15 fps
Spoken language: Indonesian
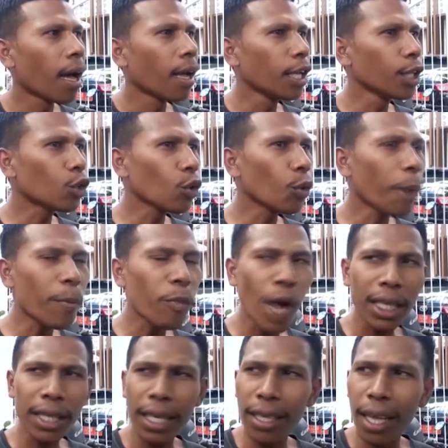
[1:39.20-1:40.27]
itu
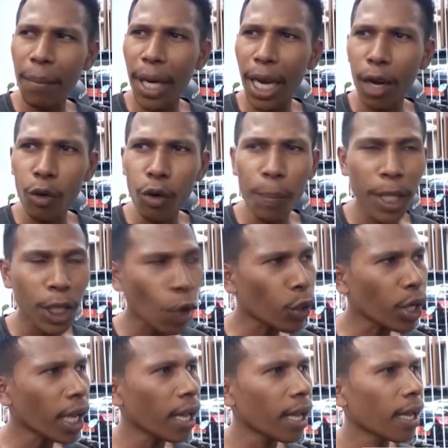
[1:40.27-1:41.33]
pembuatannya melalui
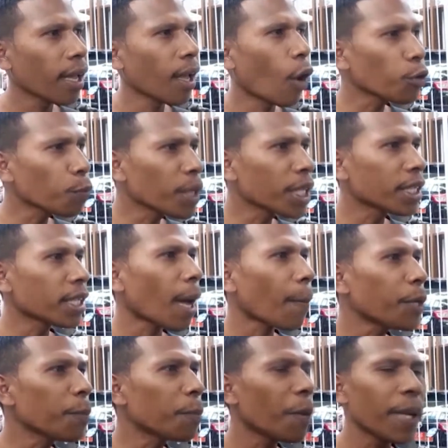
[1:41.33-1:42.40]
metode hot mix
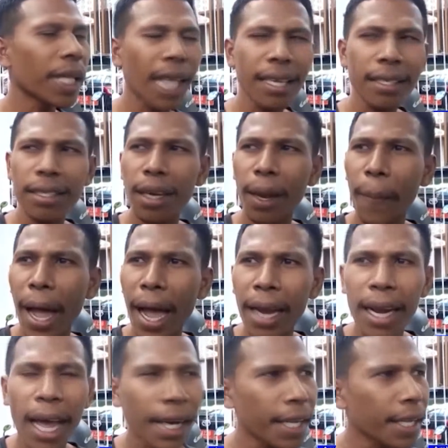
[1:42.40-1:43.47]
tapi implementasi di
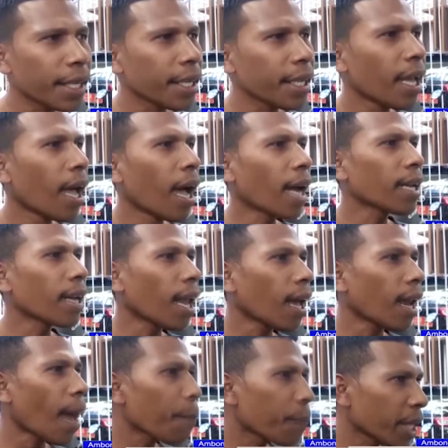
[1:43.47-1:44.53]
lapangan hari ini
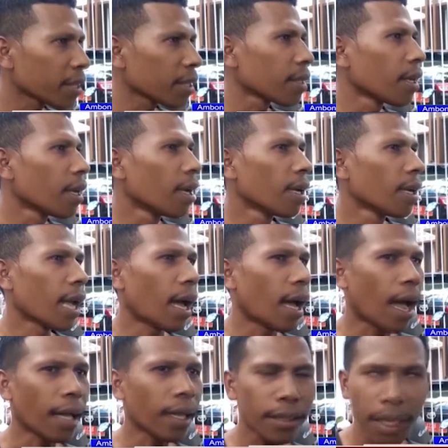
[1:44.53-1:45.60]
adalah lapu nah,
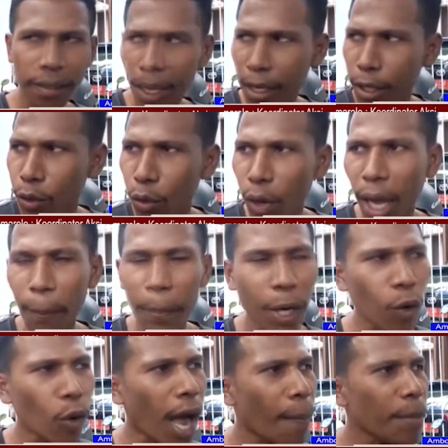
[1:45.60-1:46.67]
atas dasar itulah
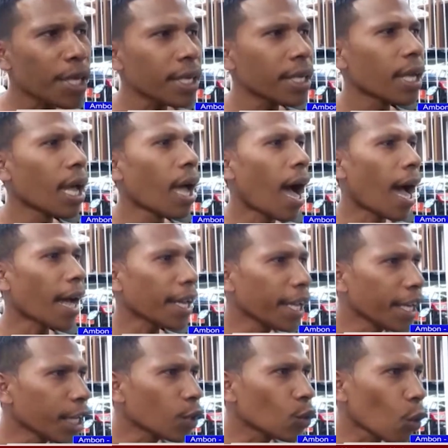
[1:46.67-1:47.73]
perlu kami
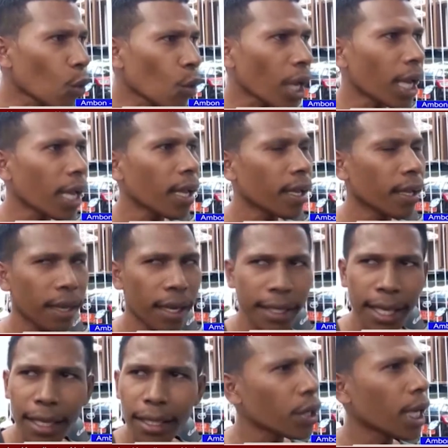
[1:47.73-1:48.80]
hari ini turun ke
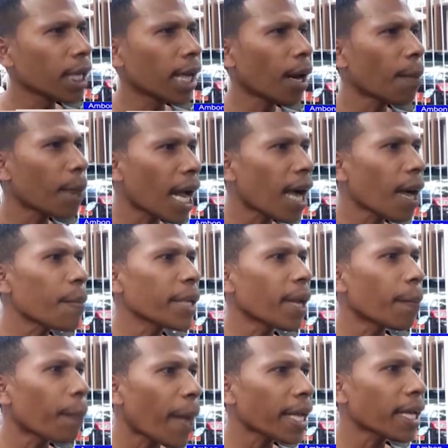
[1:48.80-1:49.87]
Kejati dalam rangka
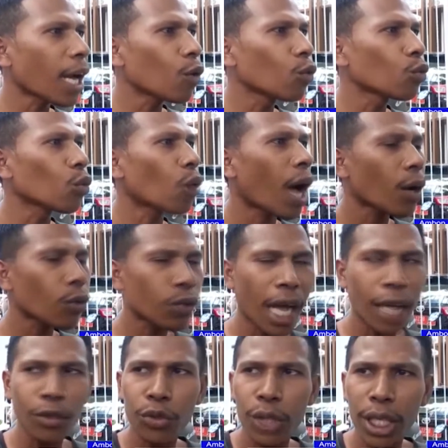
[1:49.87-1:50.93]
menyampaikan untuk harus
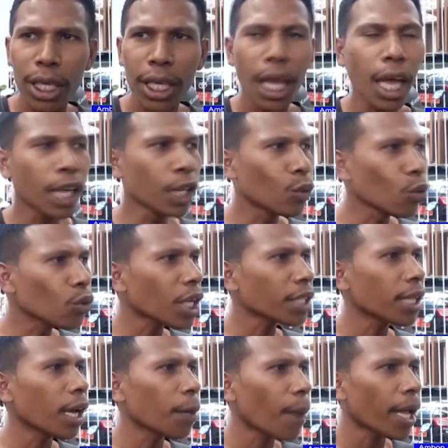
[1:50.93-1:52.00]
kasus ini
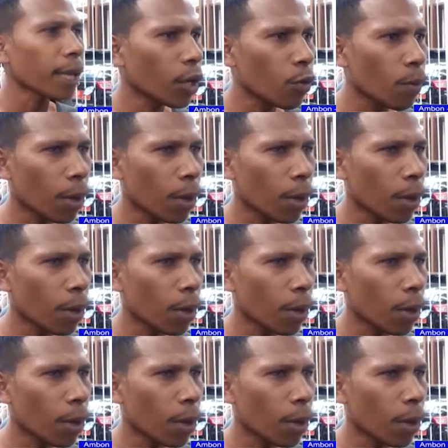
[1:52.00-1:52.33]
dituntas dengan baik